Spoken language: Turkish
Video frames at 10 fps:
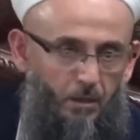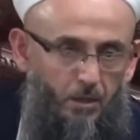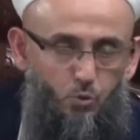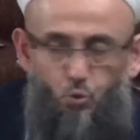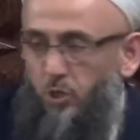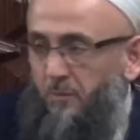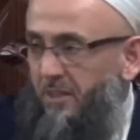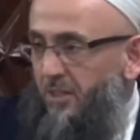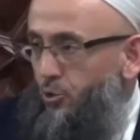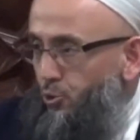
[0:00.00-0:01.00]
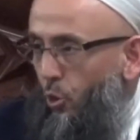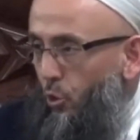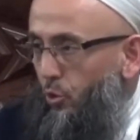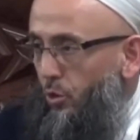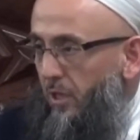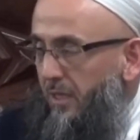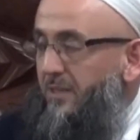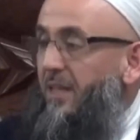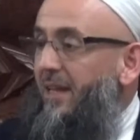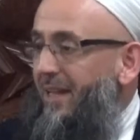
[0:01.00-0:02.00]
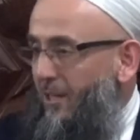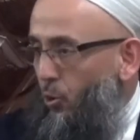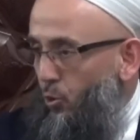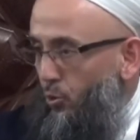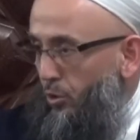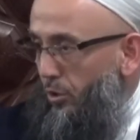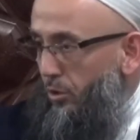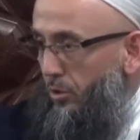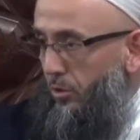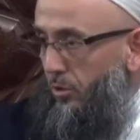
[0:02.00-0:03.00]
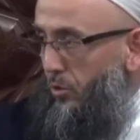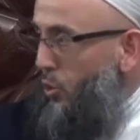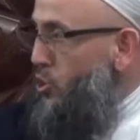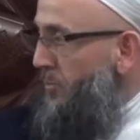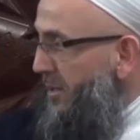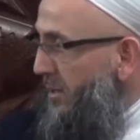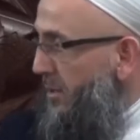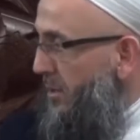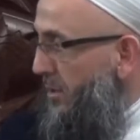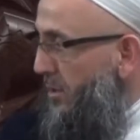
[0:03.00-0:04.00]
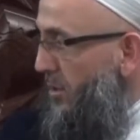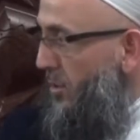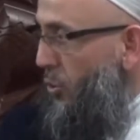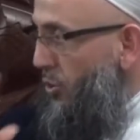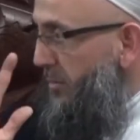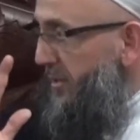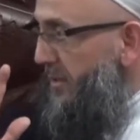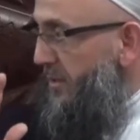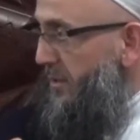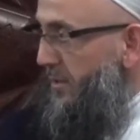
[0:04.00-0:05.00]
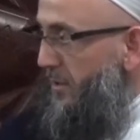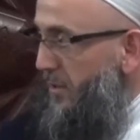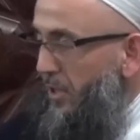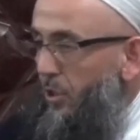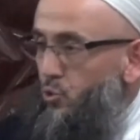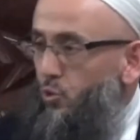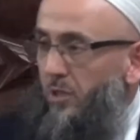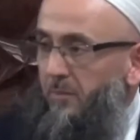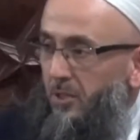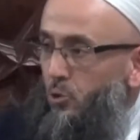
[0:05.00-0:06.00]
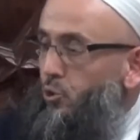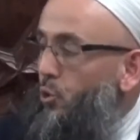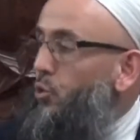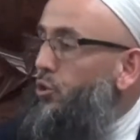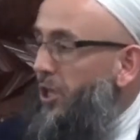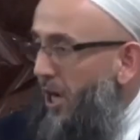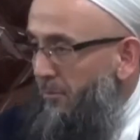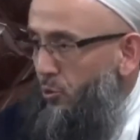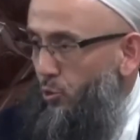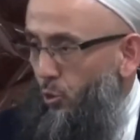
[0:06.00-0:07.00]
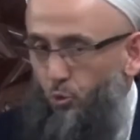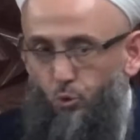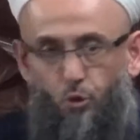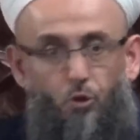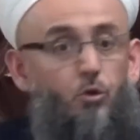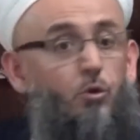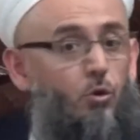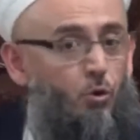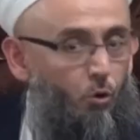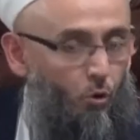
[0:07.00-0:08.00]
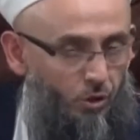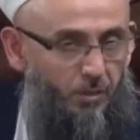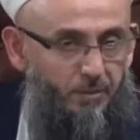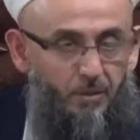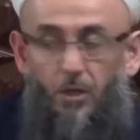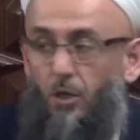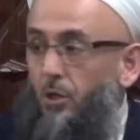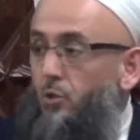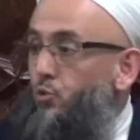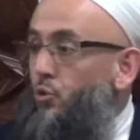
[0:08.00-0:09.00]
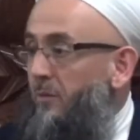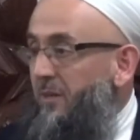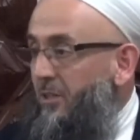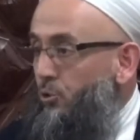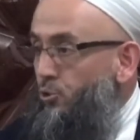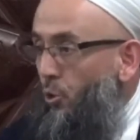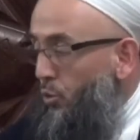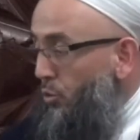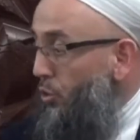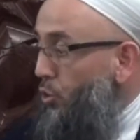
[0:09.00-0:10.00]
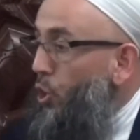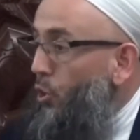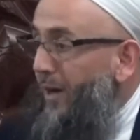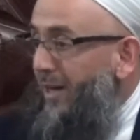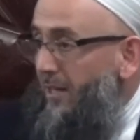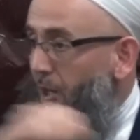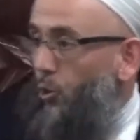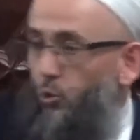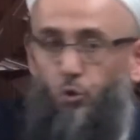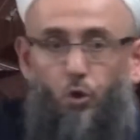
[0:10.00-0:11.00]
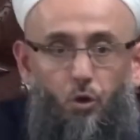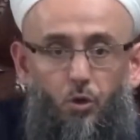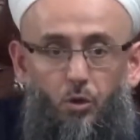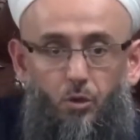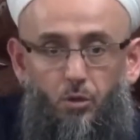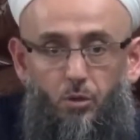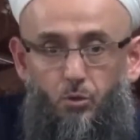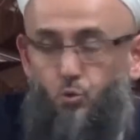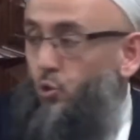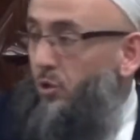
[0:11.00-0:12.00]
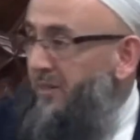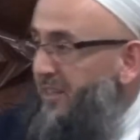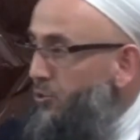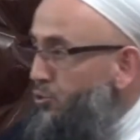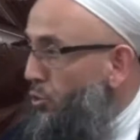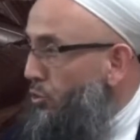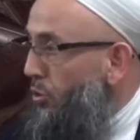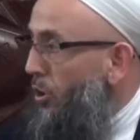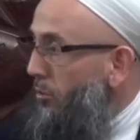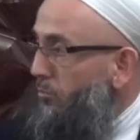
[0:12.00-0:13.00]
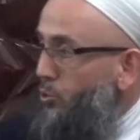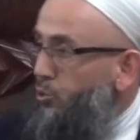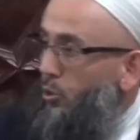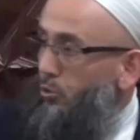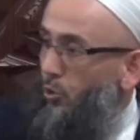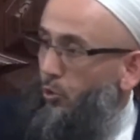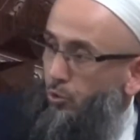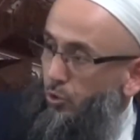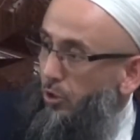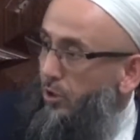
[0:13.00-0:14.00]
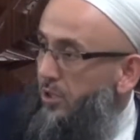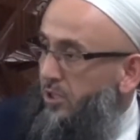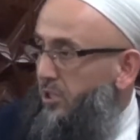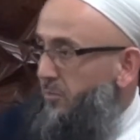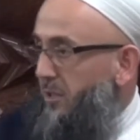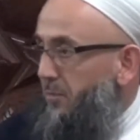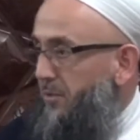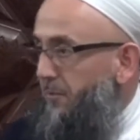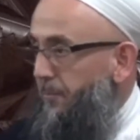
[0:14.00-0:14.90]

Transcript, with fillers: Sulamanın çoğu dereyle oluyor. O zaman onda bir. Sulamanın çoğu yağmurlu oluyor. Onda bir. Sulamanın çoğu kovayla oluyor. Sulamanın çoğu motorla oluyor. 20'de bir.